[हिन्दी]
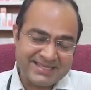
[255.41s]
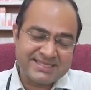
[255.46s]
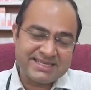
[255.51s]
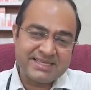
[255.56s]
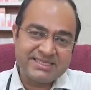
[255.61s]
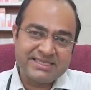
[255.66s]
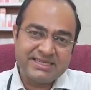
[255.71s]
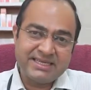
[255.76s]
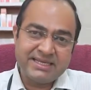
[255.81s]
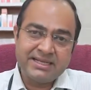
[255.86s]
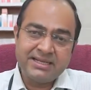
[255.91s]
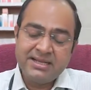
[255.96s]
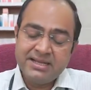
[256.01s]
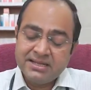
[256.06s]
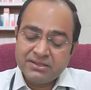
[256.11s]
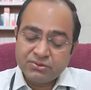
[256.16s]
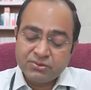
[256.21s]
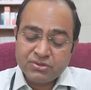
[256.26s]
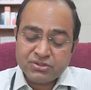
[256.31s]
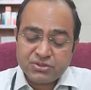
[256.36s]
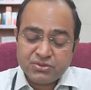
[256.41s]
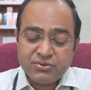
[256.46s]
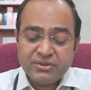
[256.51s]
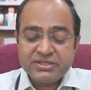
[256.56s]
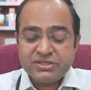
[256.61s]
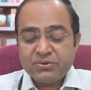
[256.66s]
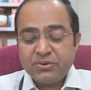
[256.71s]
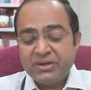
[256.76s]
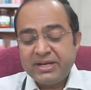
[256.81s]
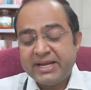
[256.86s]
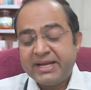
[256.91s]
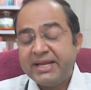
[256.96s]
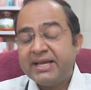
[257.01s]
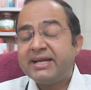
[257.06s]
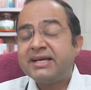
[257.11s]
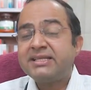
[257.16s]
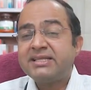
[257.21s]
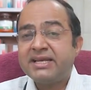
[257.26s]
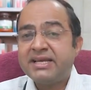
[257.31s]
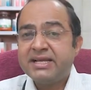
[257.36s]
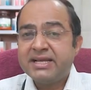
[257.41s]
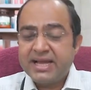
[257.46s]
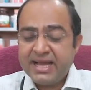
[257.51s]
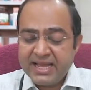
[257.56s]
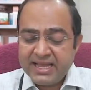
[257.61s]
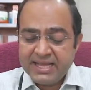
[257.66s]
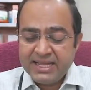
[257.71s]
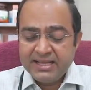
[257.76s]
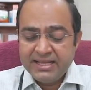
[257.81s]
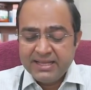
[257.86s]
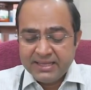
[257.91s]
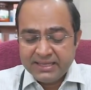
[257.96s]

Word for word: कैसा चाहिए दोस्तों इसको लेने का तरीका है